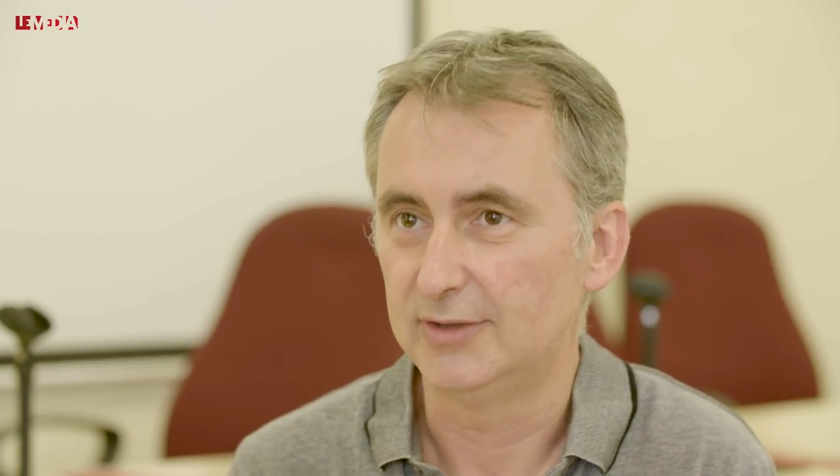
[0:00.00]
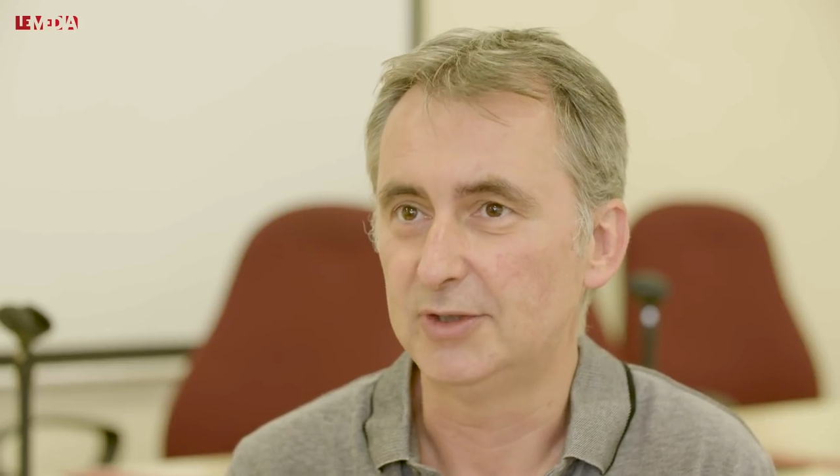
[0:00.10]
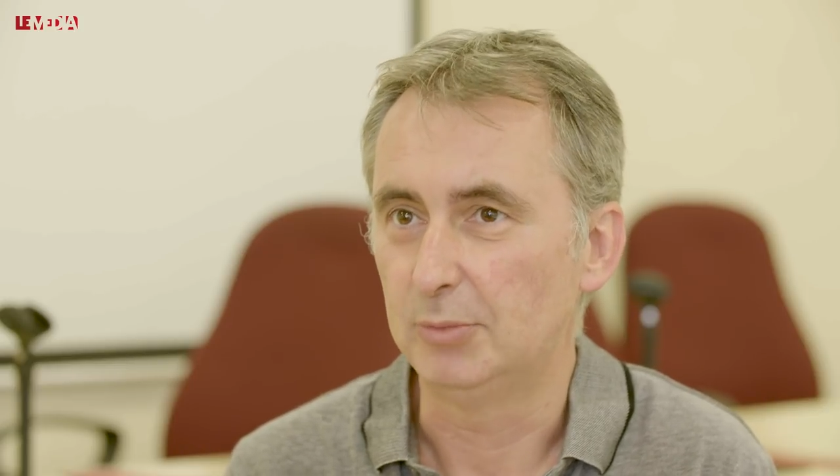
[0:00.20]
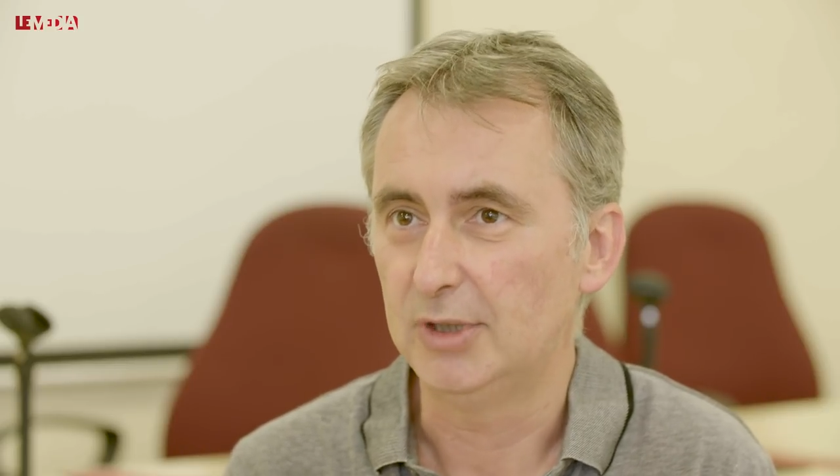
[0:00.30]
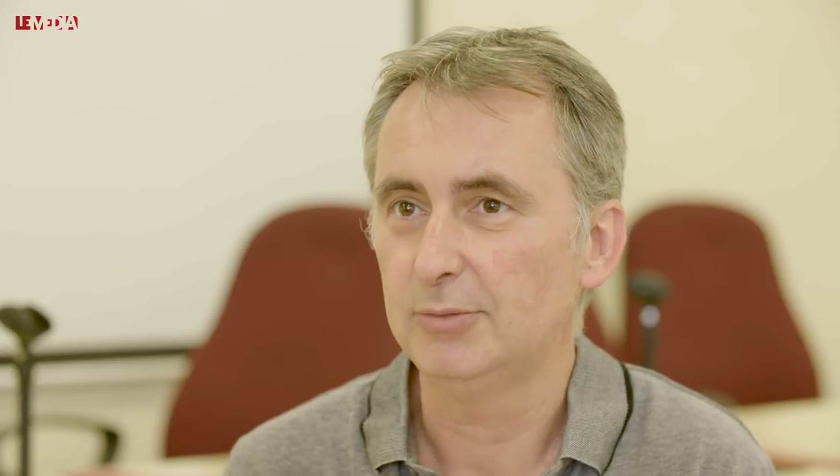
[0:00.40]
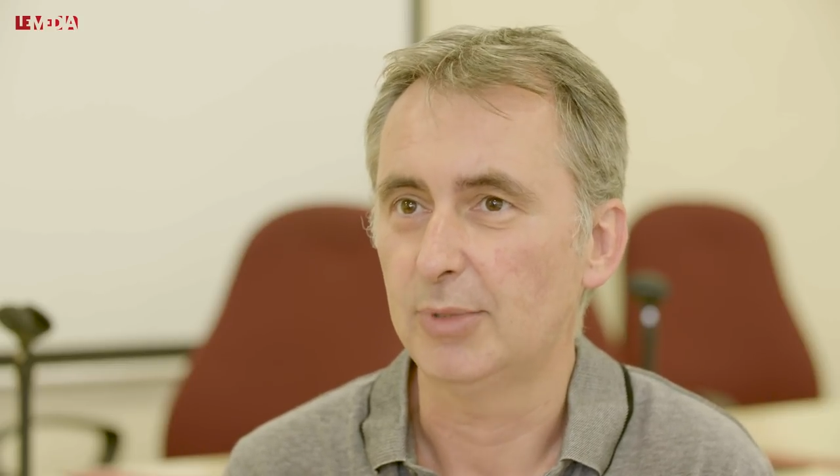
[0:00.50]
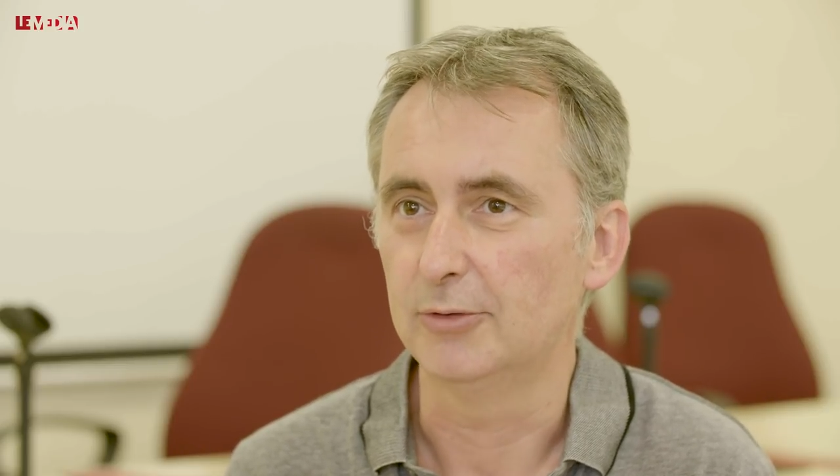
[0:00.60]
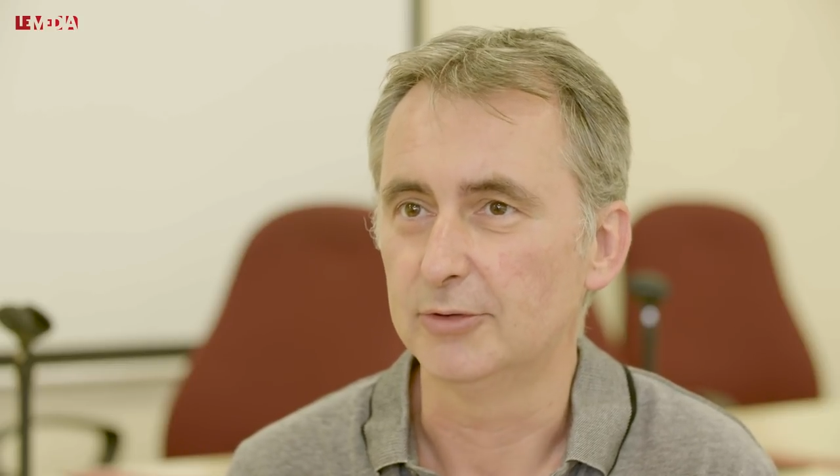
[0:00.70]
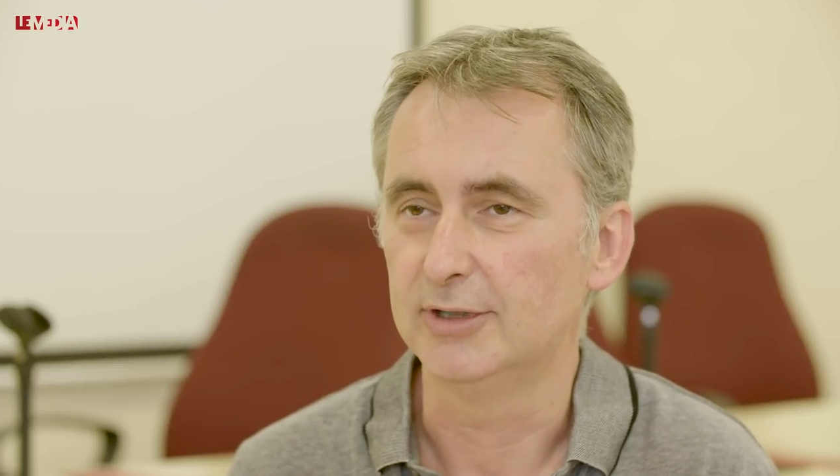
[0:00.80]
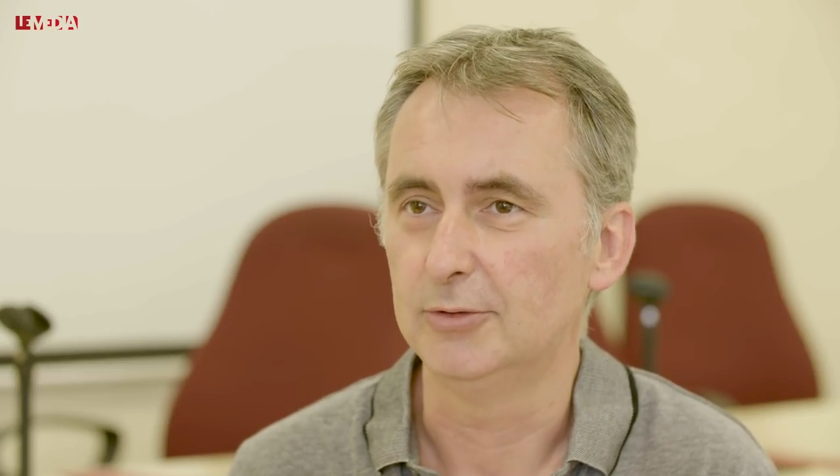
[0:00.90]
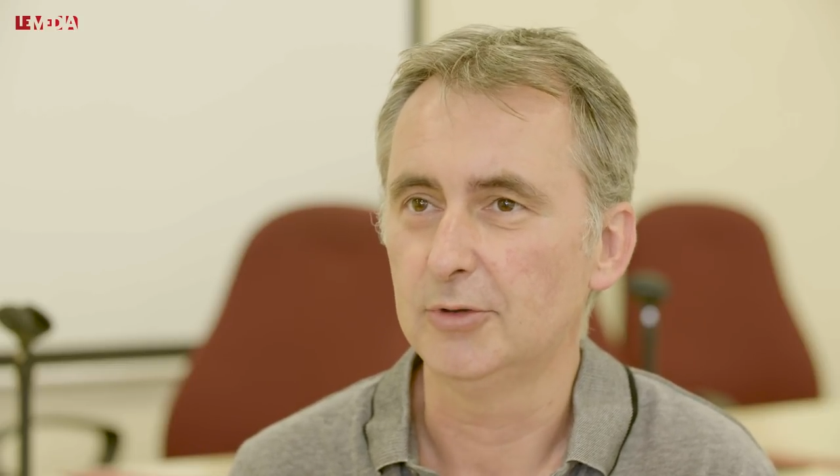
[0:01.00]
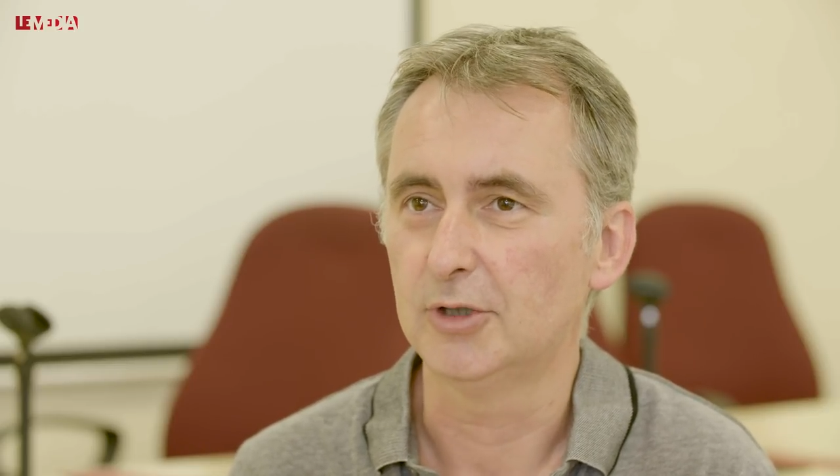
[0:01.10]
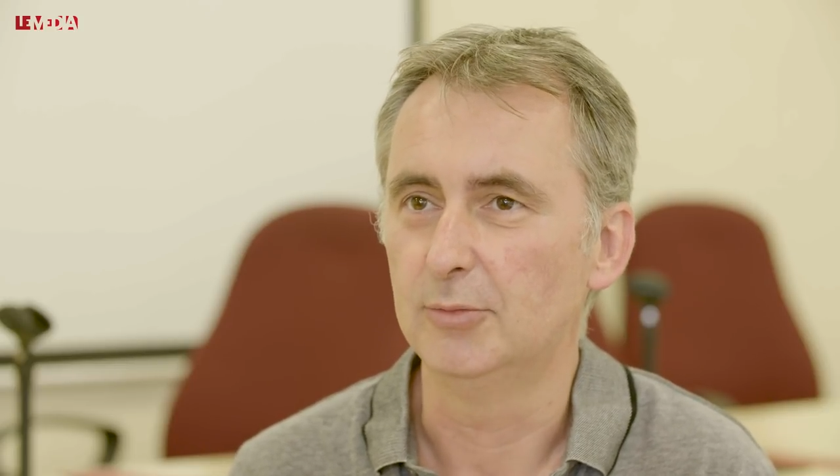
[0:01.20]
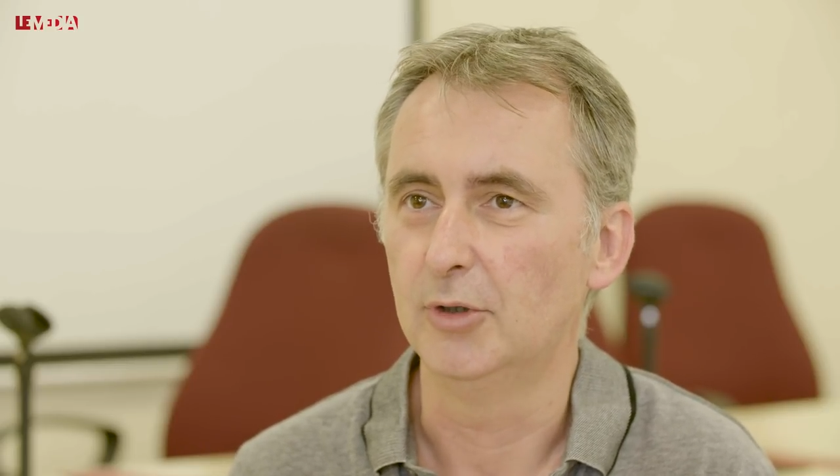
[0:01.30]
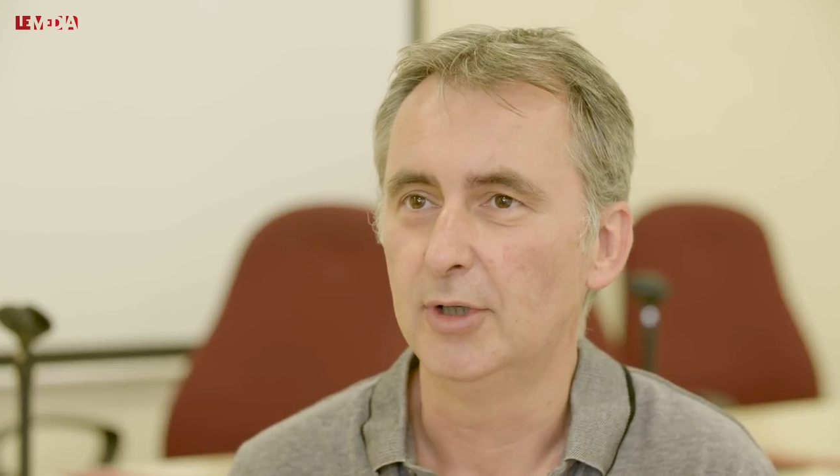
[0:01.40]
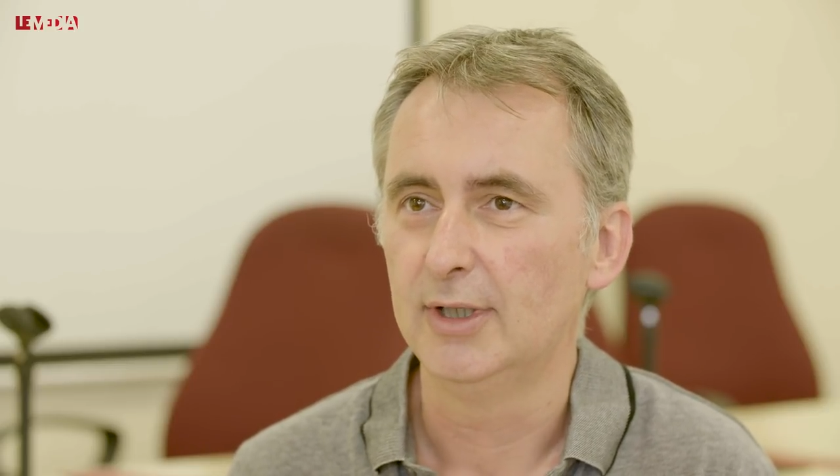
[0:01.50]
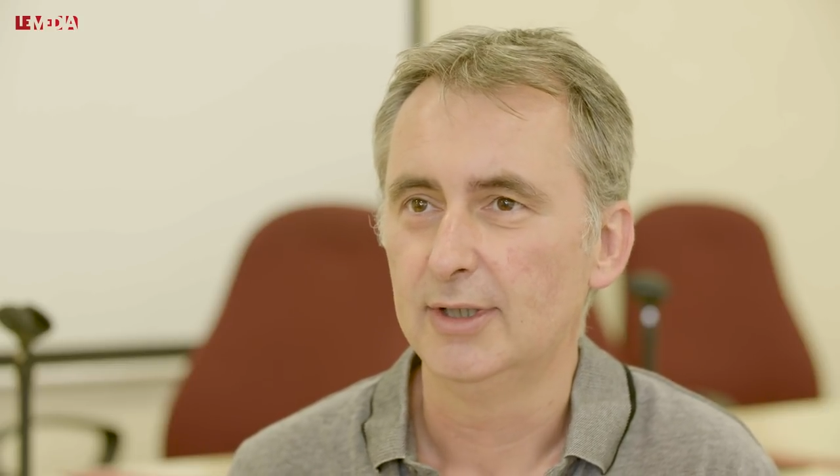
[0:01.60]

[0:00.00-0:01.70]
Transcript: ciblés par l'OCDE comme euh,